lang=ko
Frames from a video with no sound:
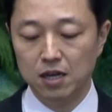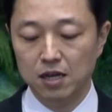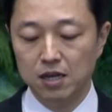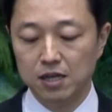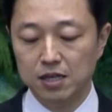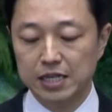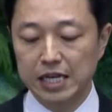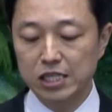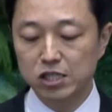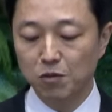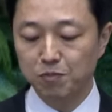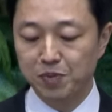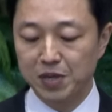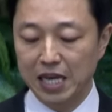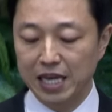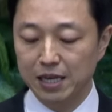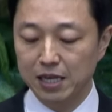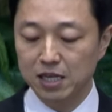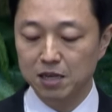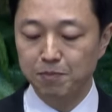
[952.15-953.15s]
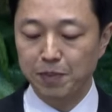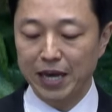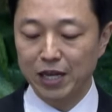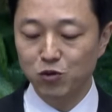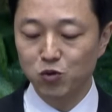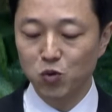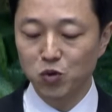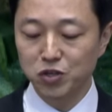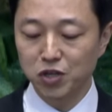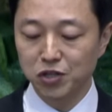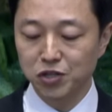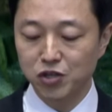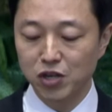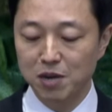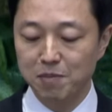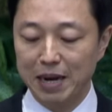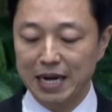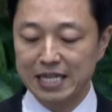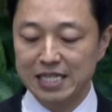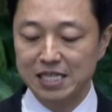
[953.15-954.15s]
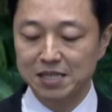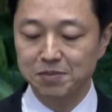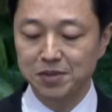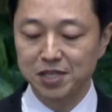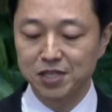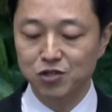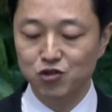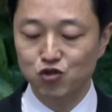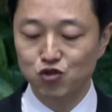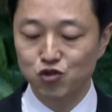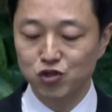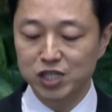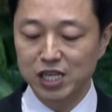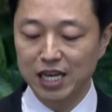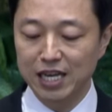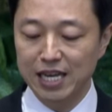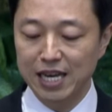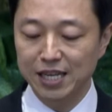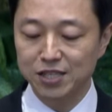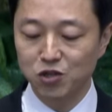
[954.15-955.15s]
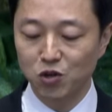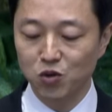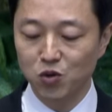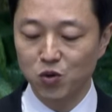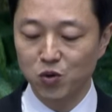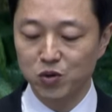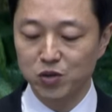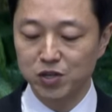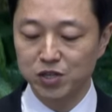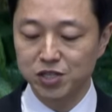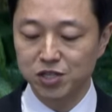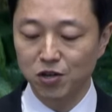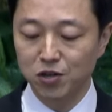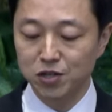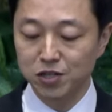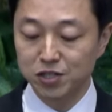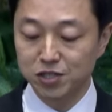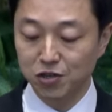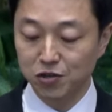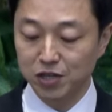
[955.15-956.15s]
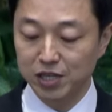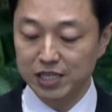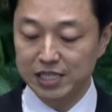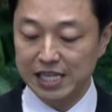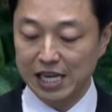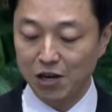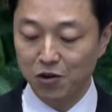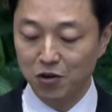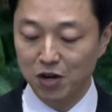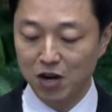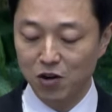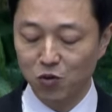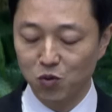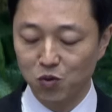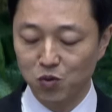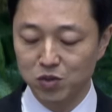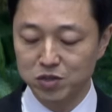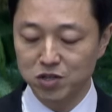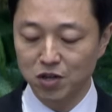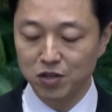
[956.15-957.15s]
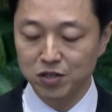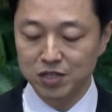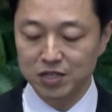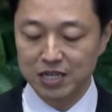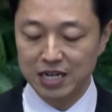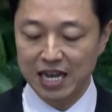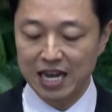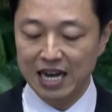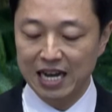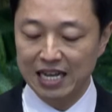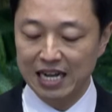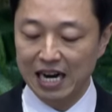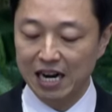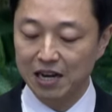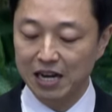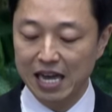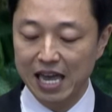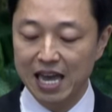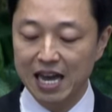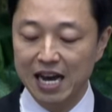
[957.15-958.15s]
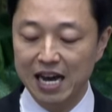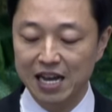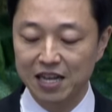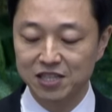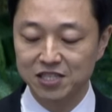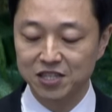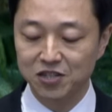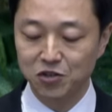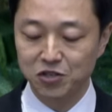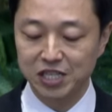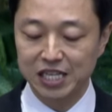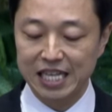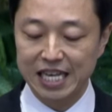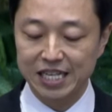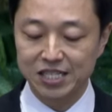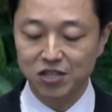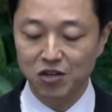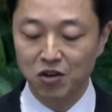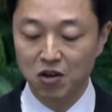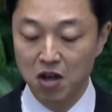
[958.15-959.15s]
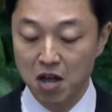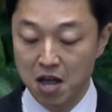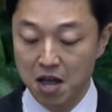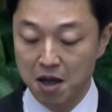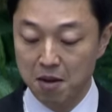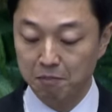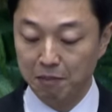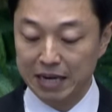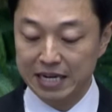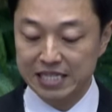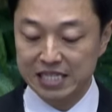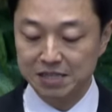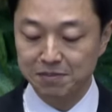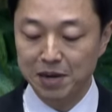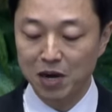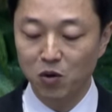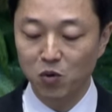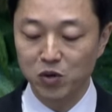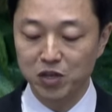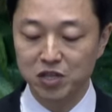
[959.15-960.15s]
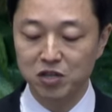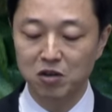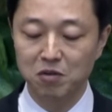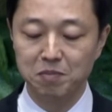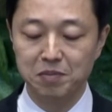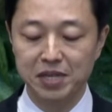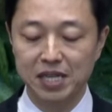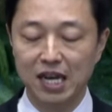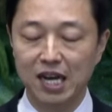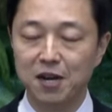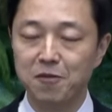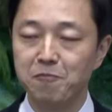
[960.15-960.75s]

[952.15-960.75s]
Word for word: 그래서 이 베드로전서의 말씀은 육체의 정욕을 철저히 제어하고 선을 행하는 것에 대해서 말씀하고 있는 겁니다.